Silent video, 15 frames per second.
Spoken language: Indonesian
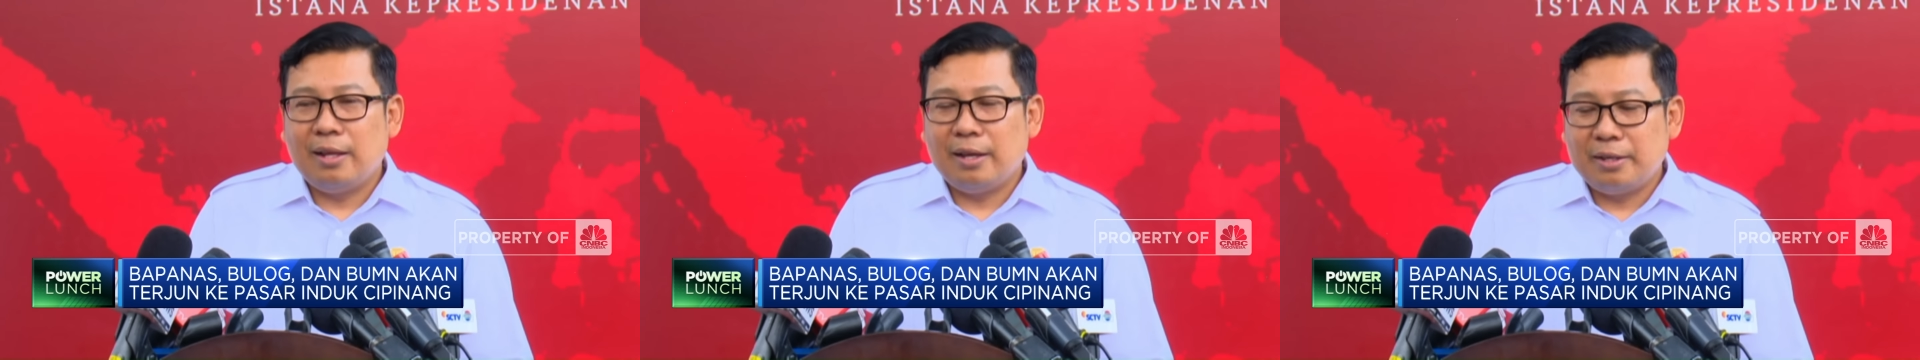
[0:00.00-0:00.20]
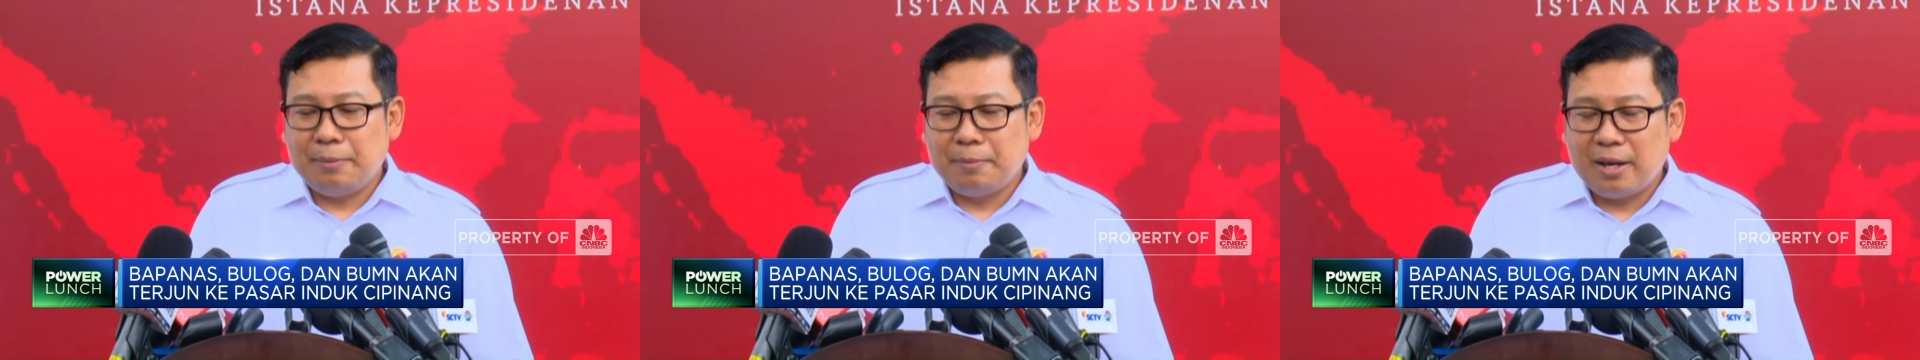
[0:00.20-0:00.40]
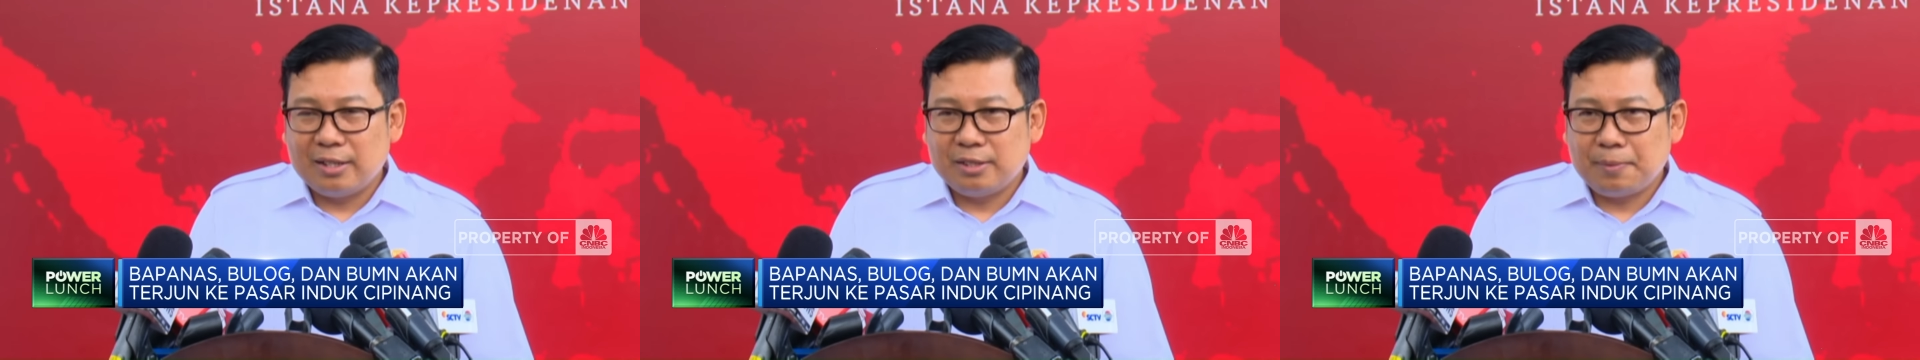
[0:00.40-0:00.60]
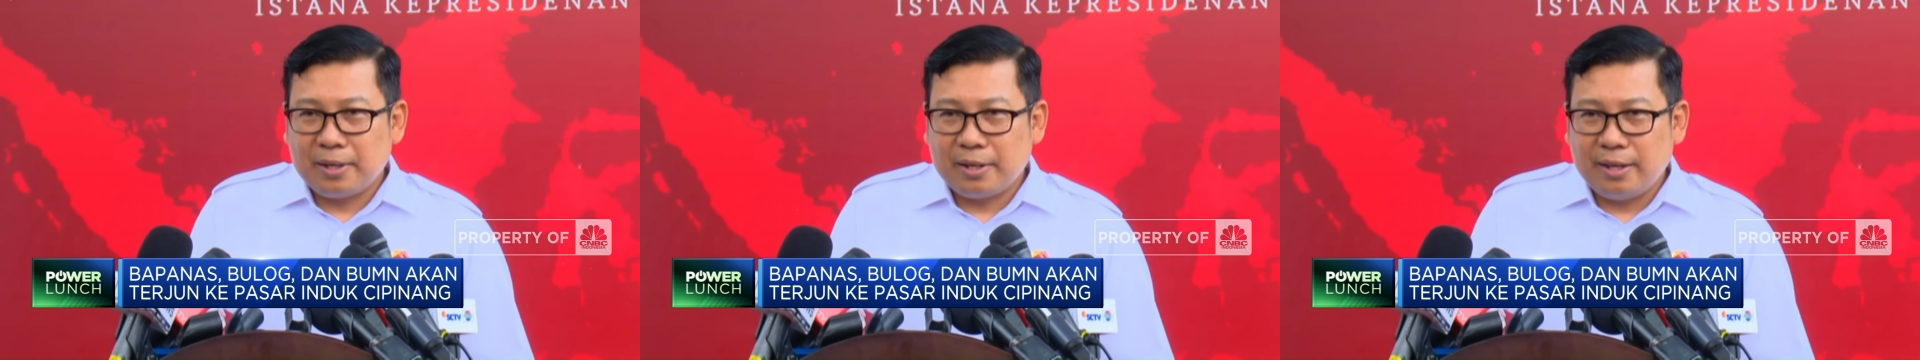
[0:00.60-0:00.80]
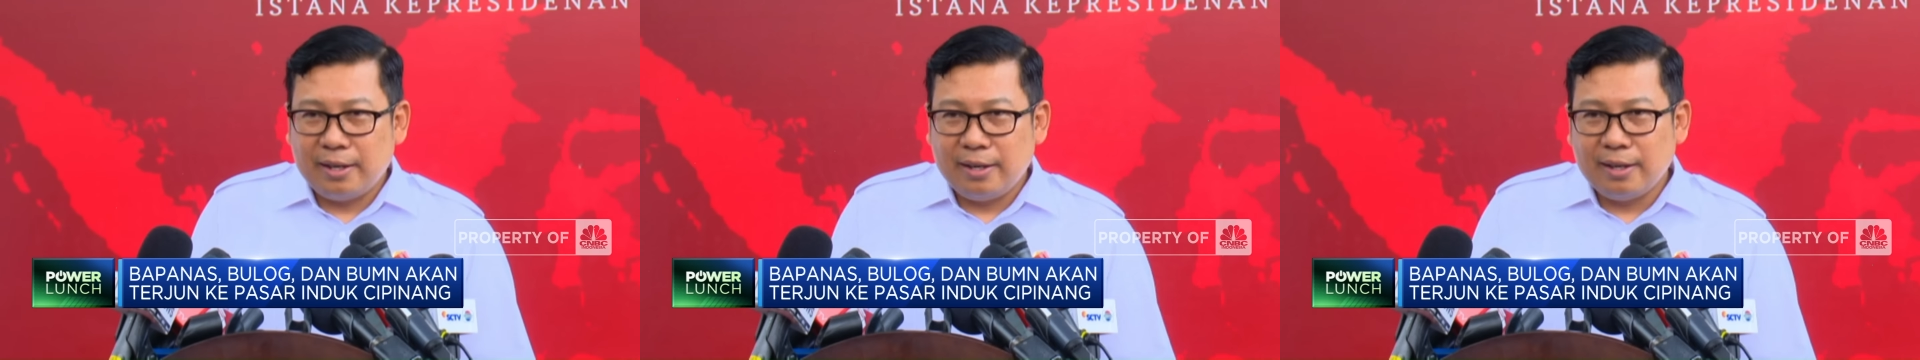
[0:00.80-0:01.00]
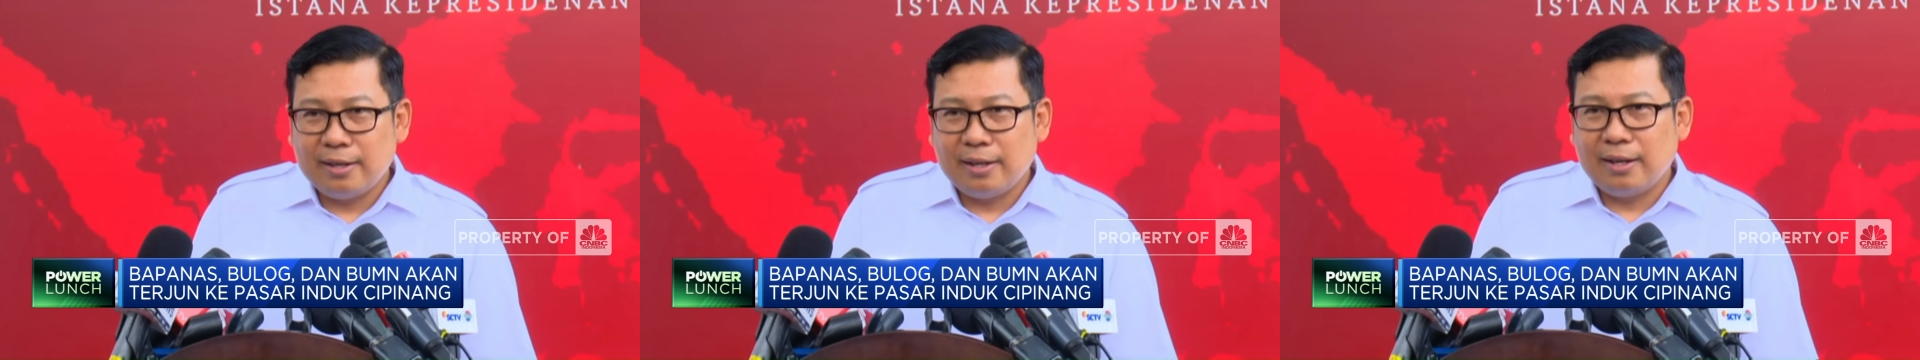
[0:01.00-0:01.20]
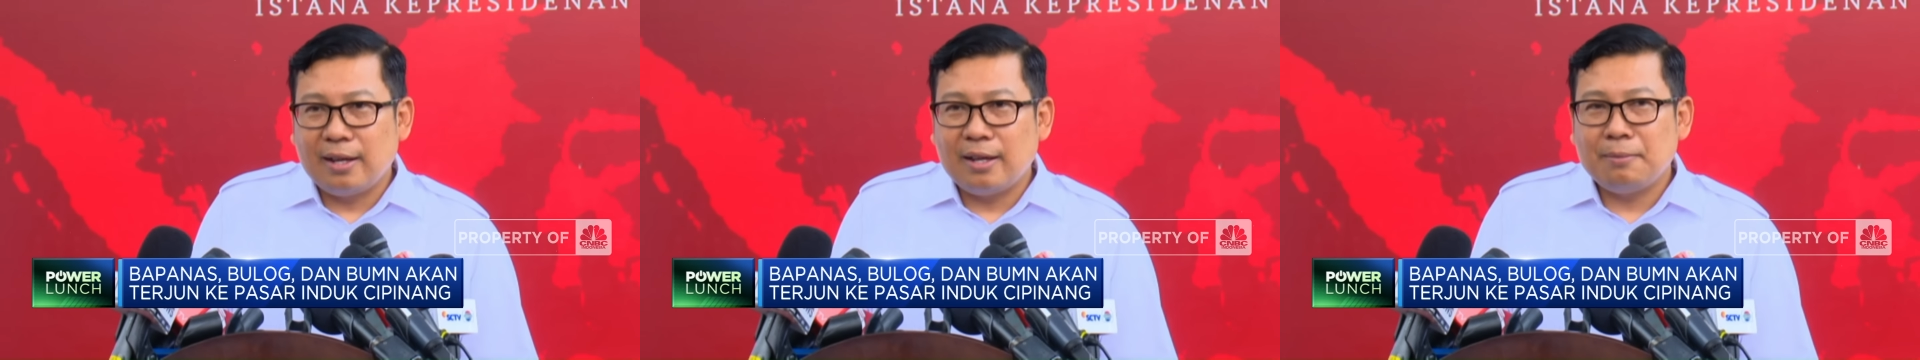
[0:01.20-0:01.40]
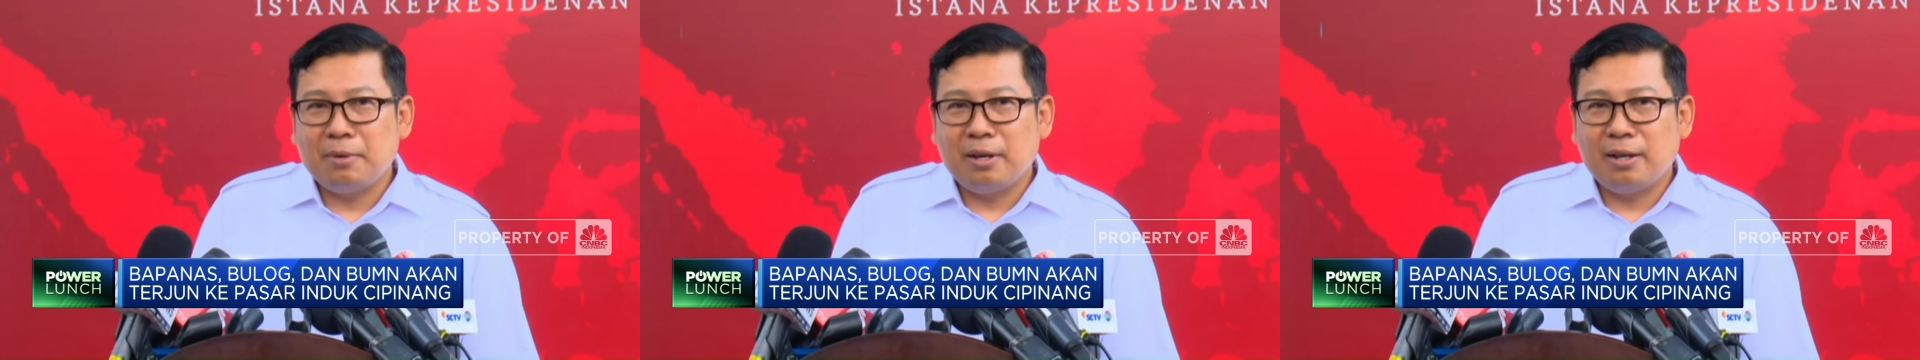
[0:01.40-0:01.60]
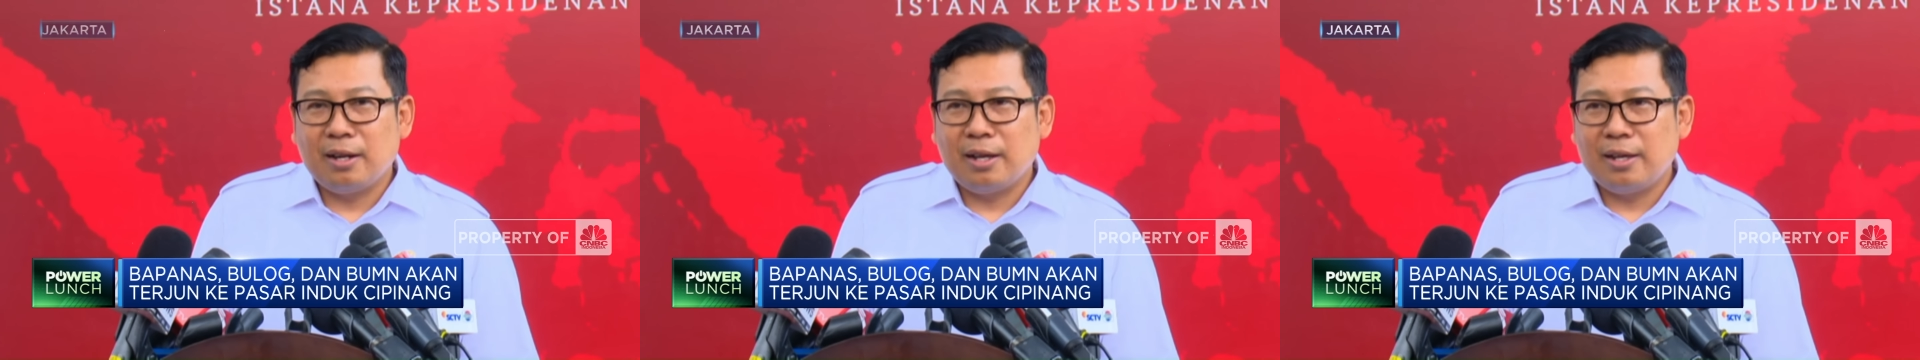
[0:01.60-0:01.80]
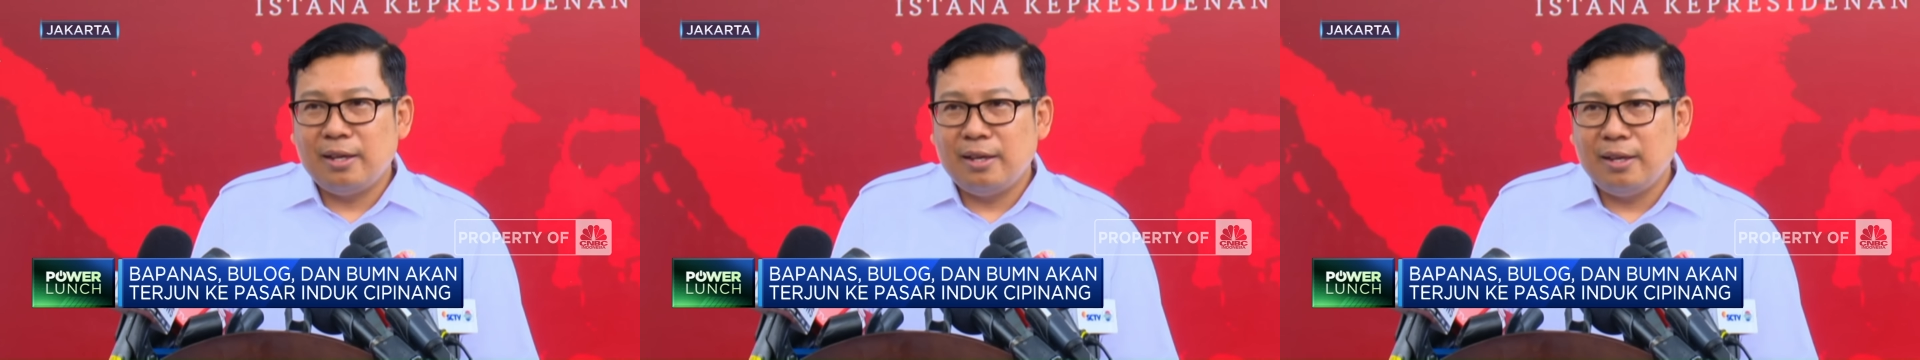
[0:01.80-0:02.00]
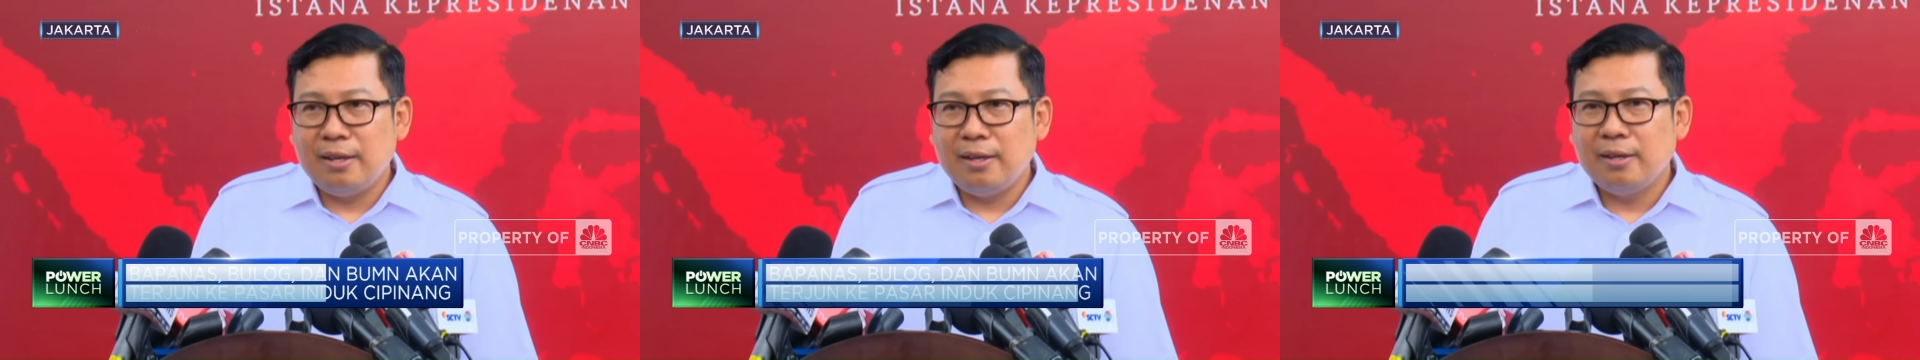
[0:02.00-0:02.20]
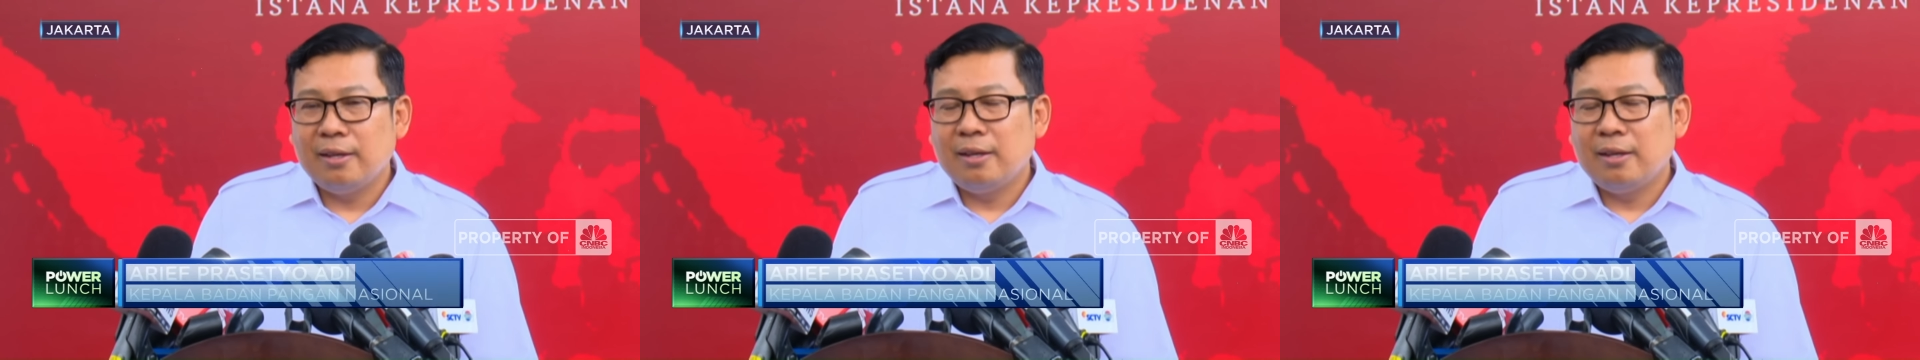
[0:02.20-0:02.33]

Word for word: Hal yang dibahas pagi ini adalah mengenai